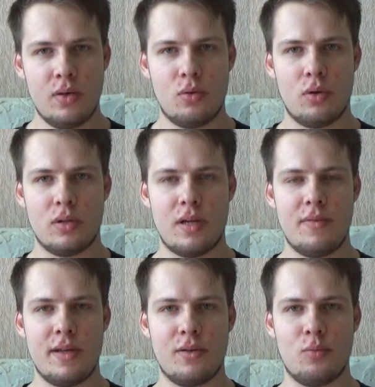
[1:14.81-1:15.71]
э,
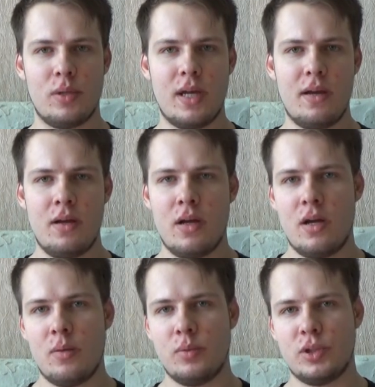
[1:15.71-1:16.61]
доверие у меня.
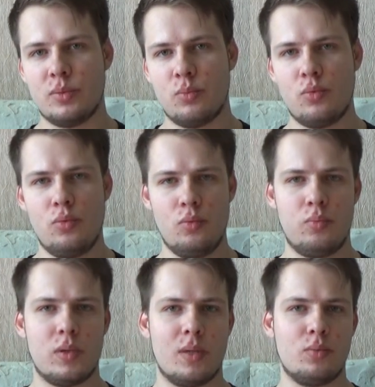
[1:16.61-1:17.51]
Почему?
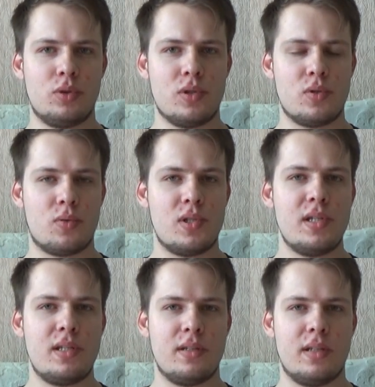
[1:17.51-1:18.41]
Потому что Сток
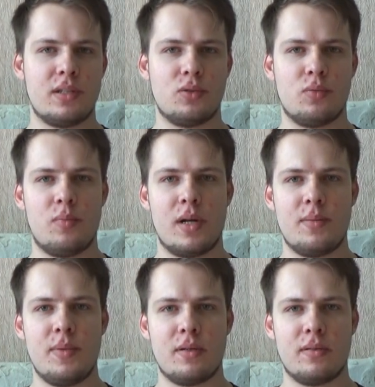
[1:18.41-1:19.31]
Сити, даже вот
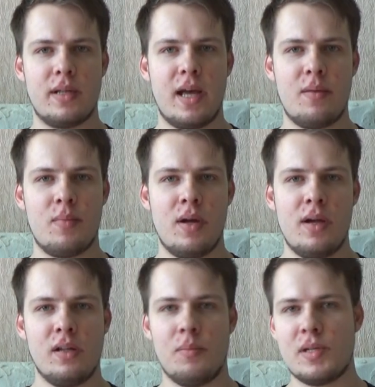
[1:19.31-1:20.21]
брать первый тайм,
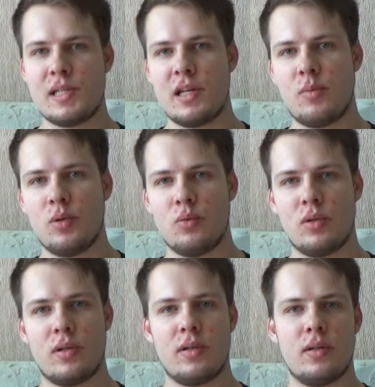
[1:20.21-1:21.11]
на последних
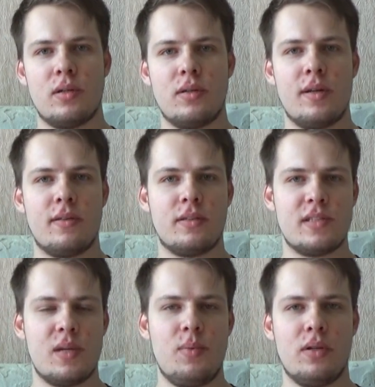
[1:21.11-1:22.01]
минутах э, Эйртон
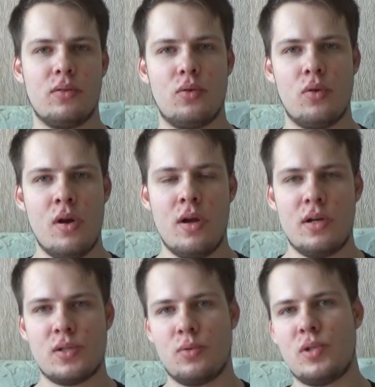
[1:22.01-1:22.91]
забил, но
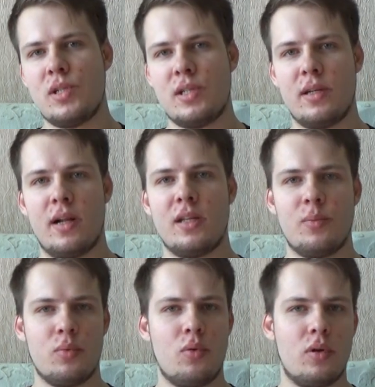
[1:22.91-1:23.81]
Сити играл
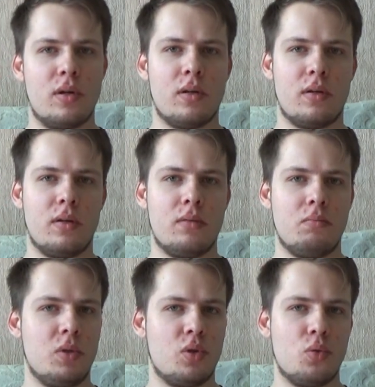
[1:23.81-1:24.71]
неплохо,
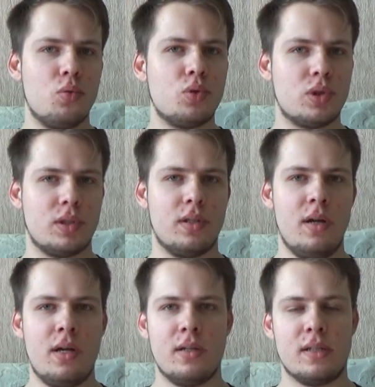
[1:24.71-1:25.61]
не хуже,
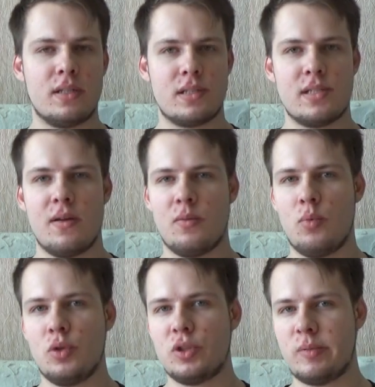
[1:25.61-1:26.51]
даже создал
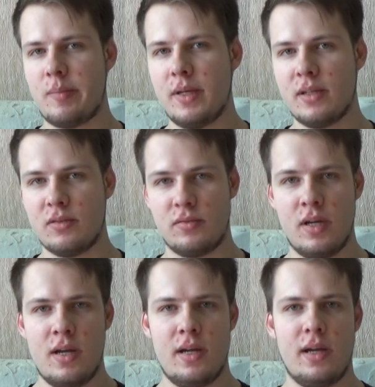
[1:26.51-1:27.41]
больше моментов.
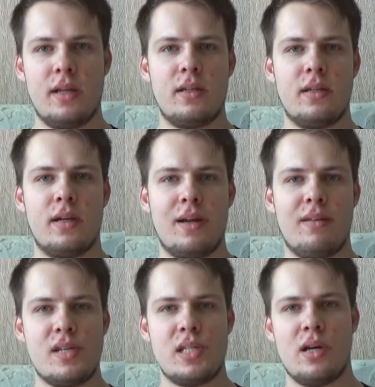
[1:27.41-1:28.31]
И это игра в
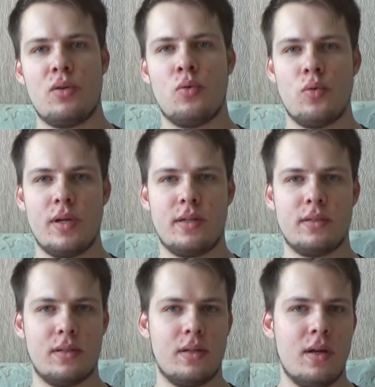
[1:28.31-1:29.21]
гостях у
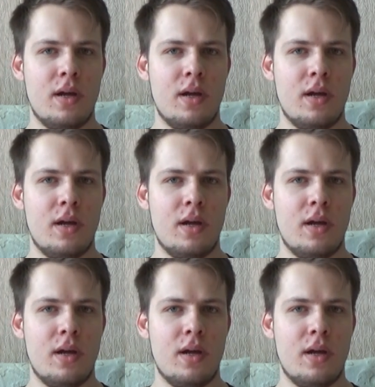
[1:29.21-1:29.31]
Эйртона.